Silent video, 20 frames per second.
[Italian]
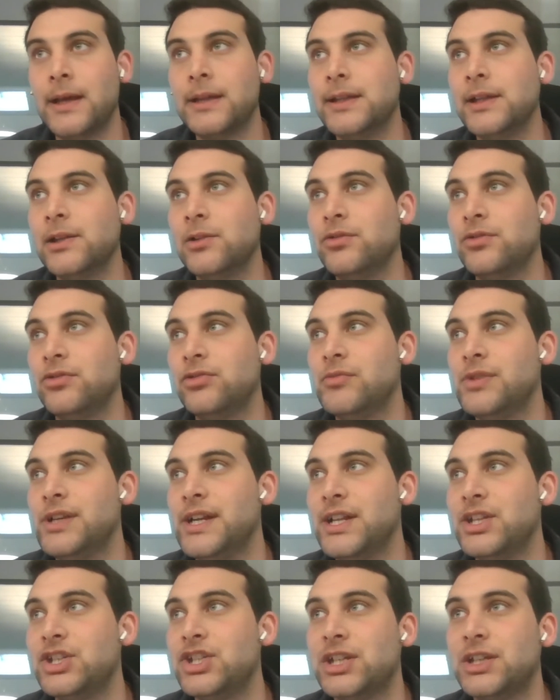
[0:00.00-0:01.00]
del, consumo
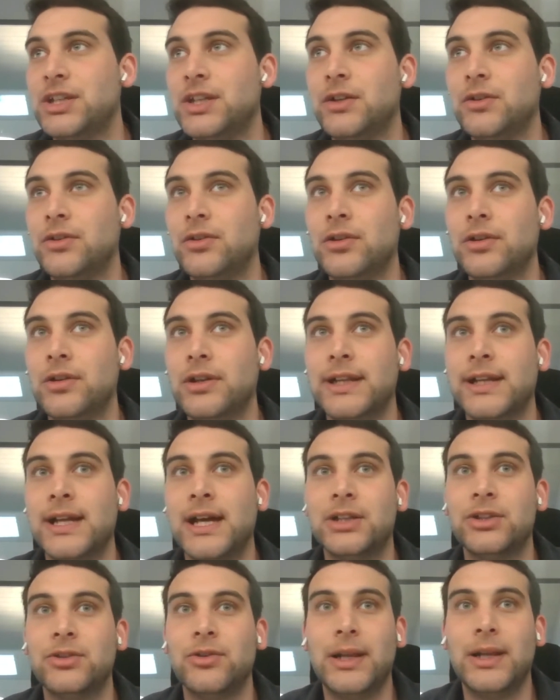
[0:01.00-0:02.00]
energetico
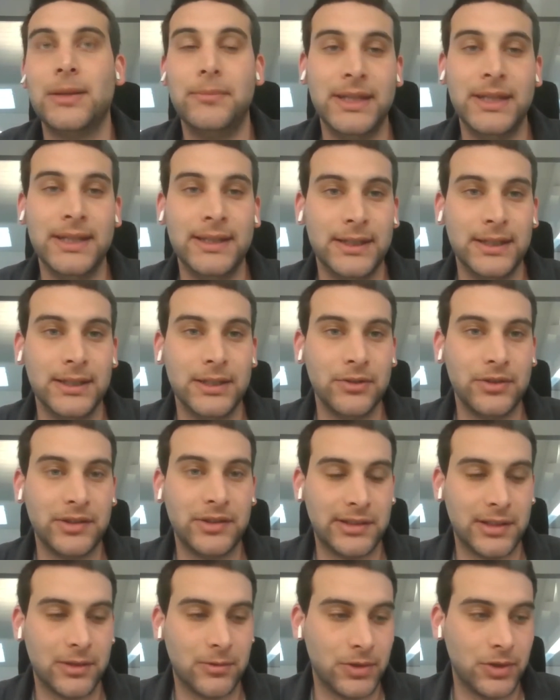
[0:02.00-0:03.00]
legato al minting,
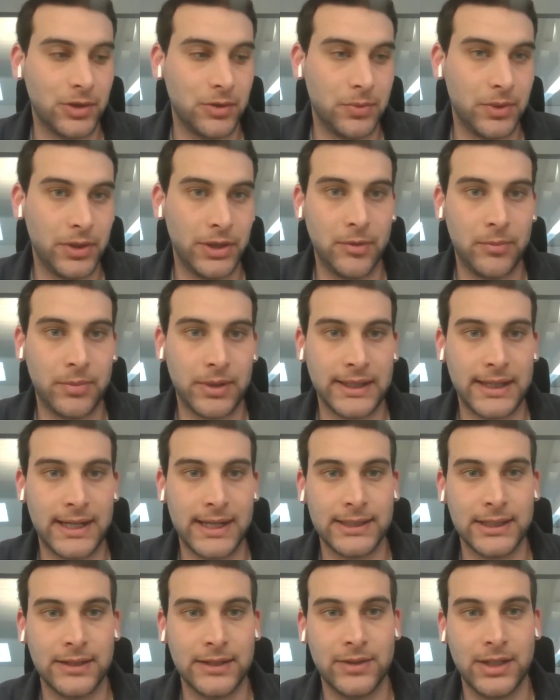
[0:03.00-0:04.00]
ossia quando poi l'opera
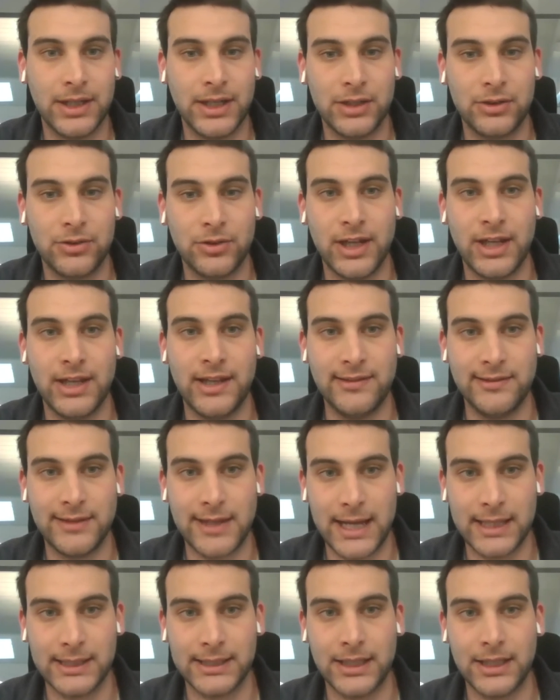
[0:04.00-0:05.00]
d'arte viene
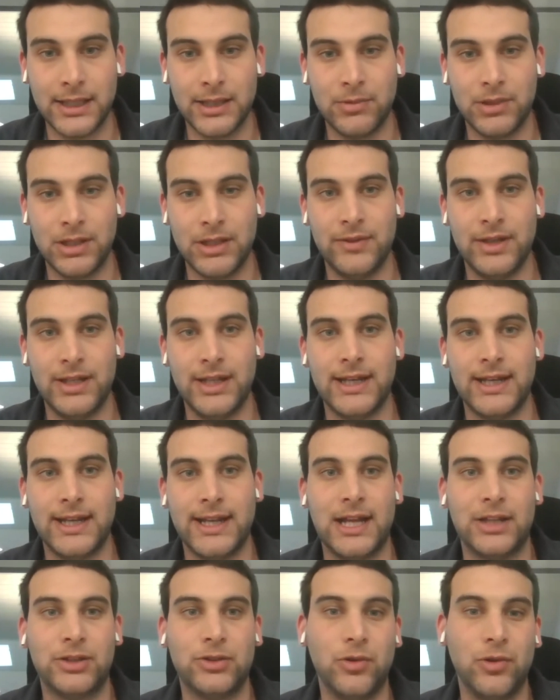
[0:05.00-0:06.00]
tokenizzata e quindi viene
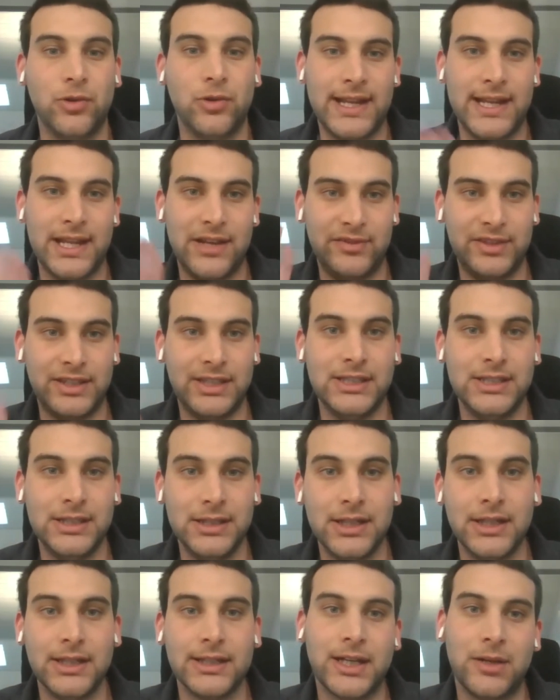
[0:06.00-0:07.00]
creato l'NFT, che
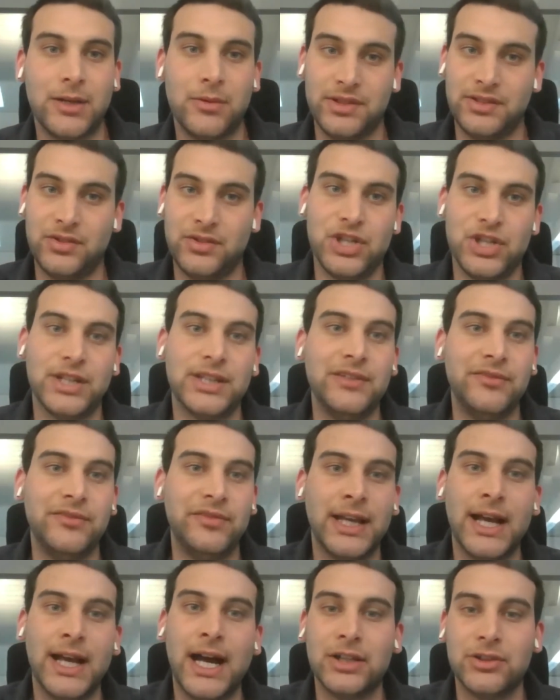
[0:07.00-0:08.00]
è questo
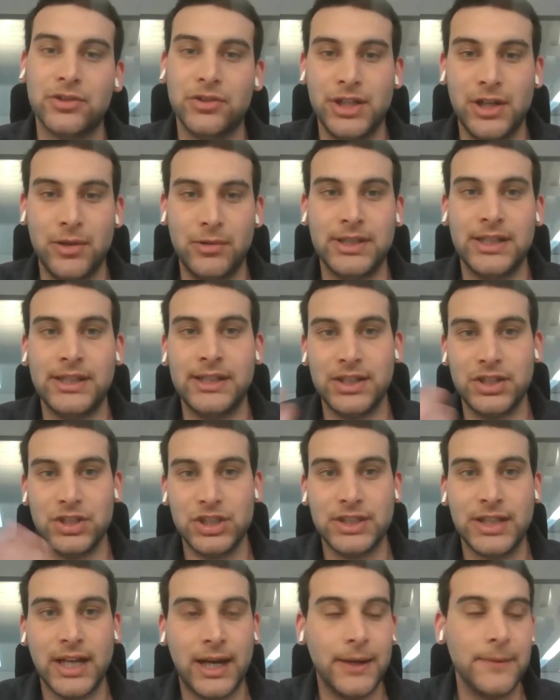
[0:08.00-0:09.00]
certificato di
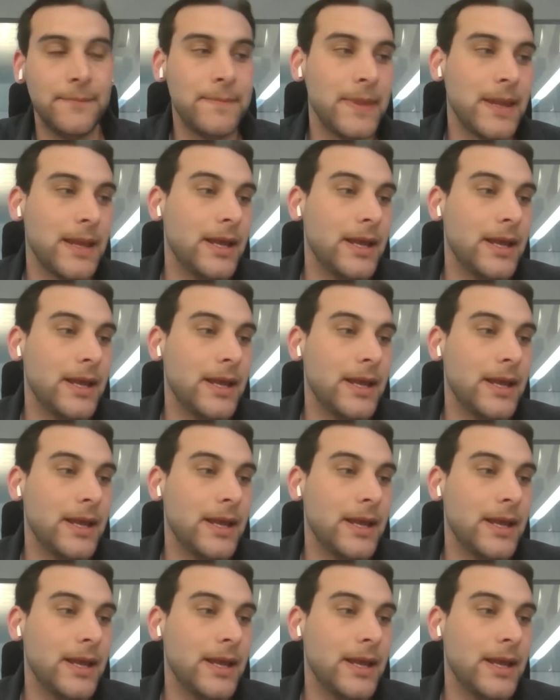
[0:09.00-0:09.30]
autenticità.